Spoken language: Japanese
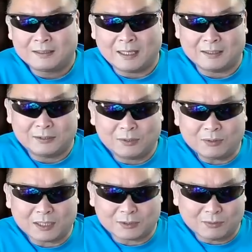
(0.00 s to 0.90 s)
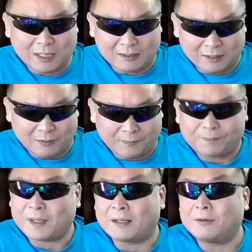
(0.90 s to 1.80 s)
だから人ってそうなんだよ
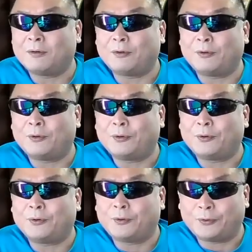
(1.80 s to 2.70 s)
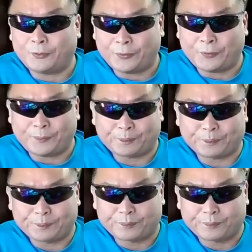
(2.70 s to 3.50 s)
あのー